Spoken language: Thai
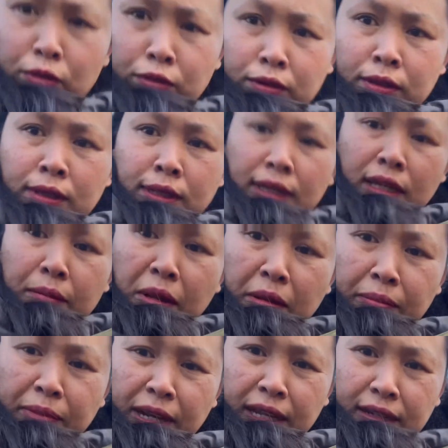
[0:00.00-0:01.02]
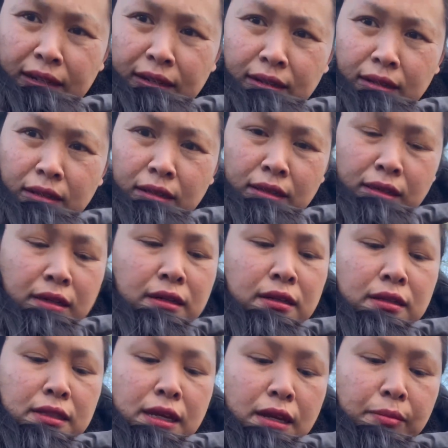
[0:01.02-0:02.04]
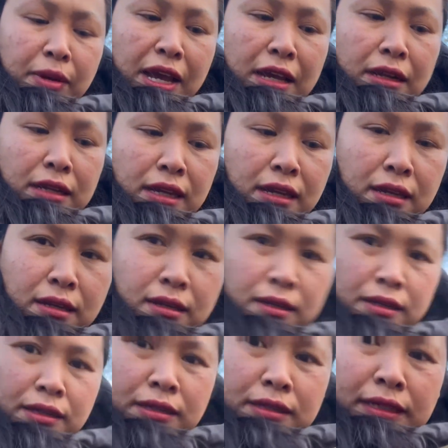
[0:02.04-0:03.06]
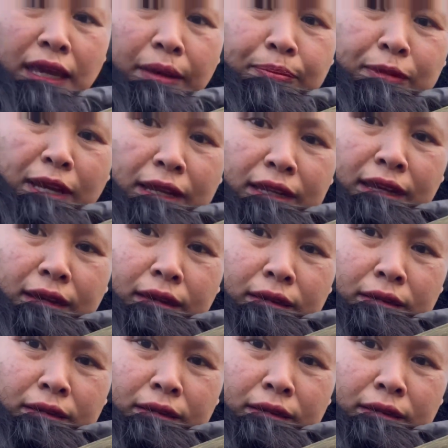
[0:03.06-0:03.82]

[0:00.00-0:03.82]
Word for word: น เห็นไหมเพื่อน เยอะมากเลย เก็บจ้ะนี่